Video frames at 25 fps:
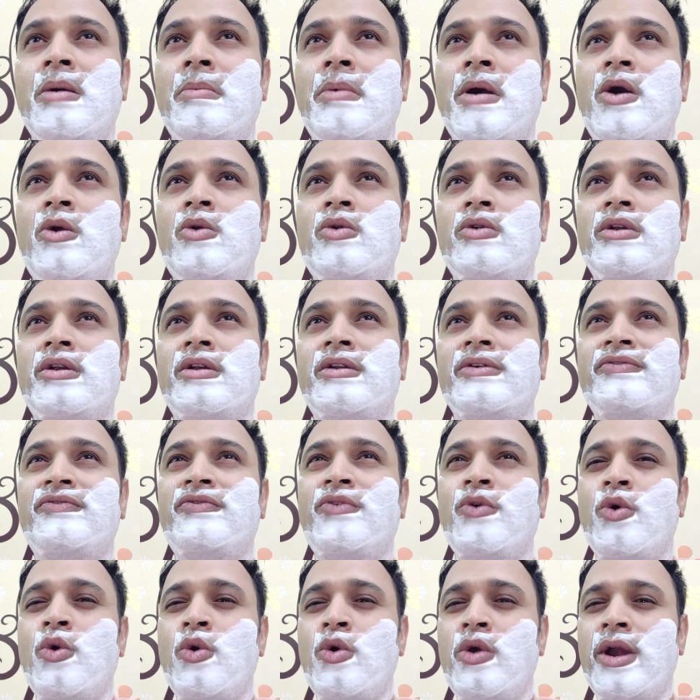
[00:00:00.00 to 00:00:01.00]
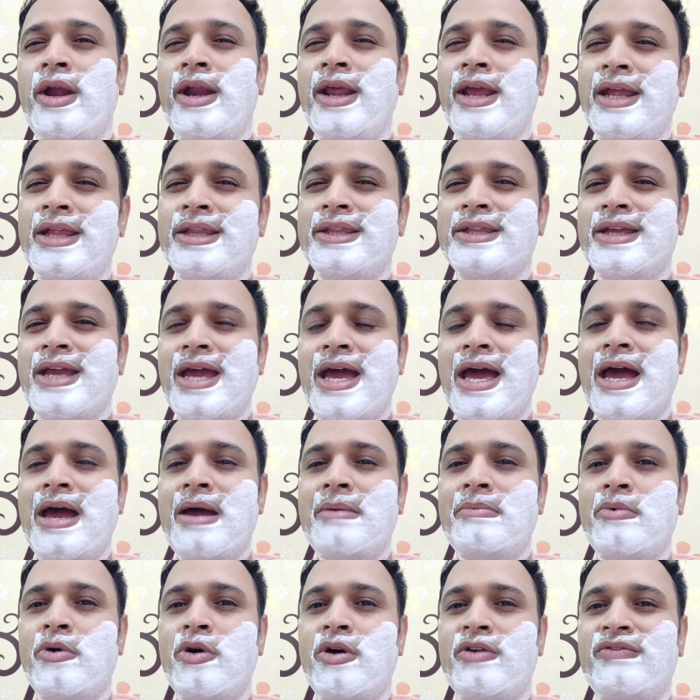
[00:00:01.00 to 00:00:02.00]
अबाउट फोर डेज
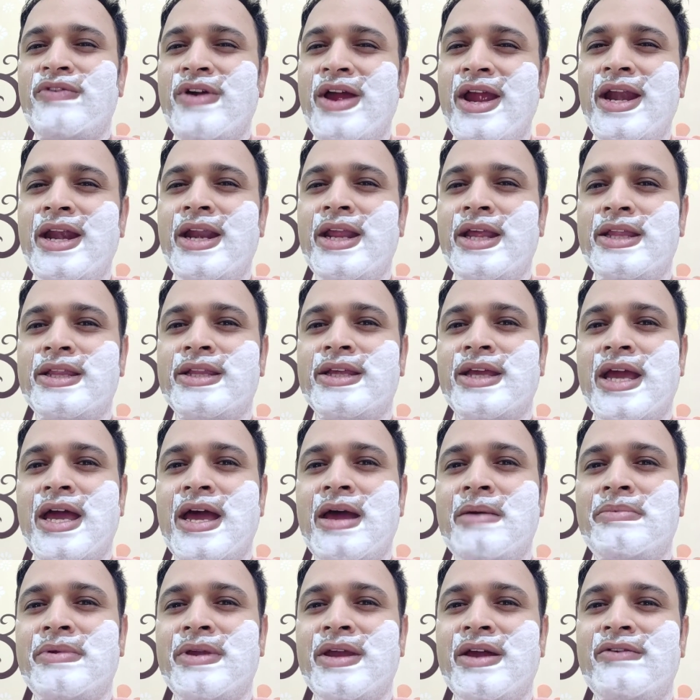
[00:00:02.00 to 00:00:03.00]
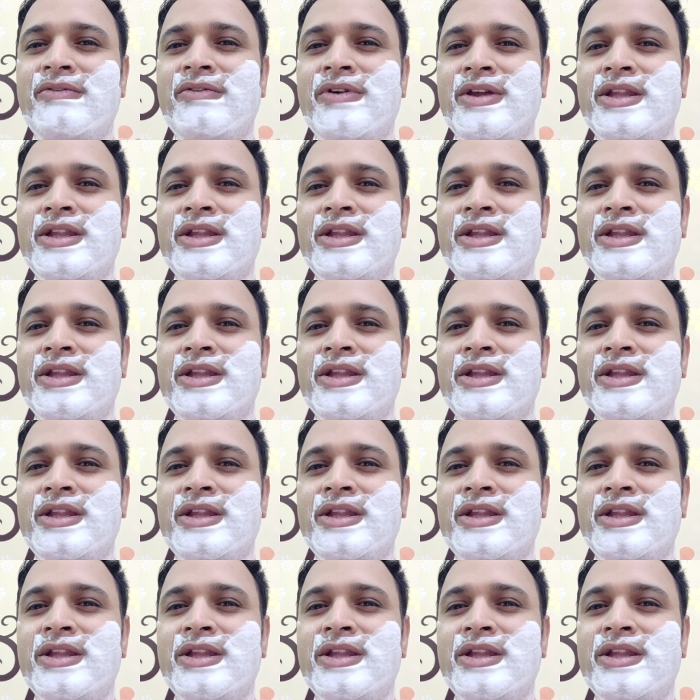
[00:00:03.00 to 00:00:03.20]
गैप और फाइव डेज गैप या